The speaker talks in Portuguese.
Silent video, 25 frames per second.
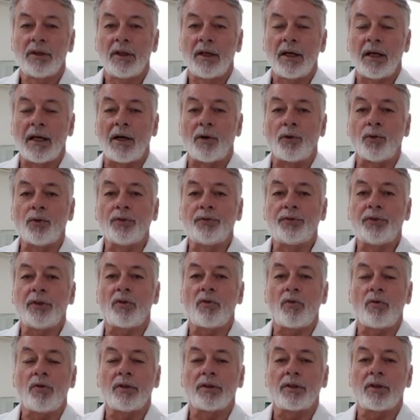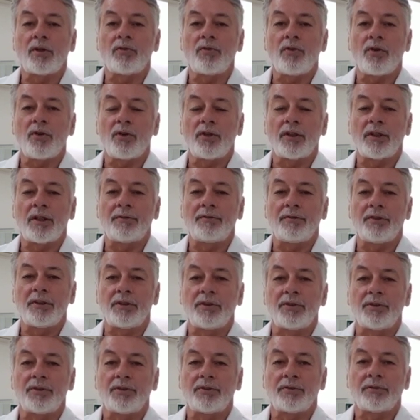A UF contra o
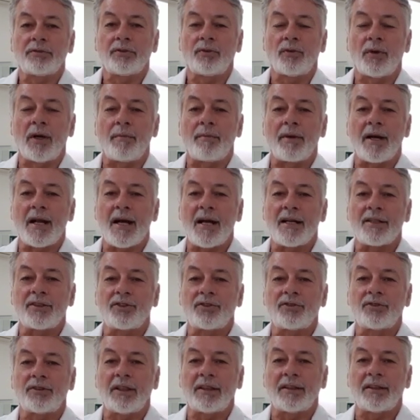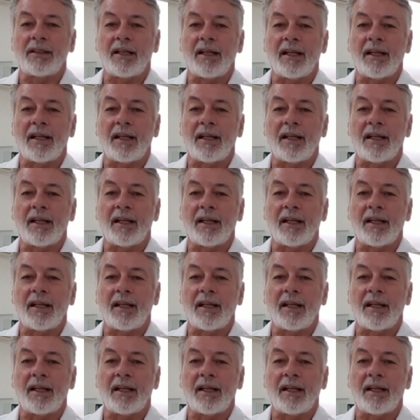coronavírus. Um abraço e até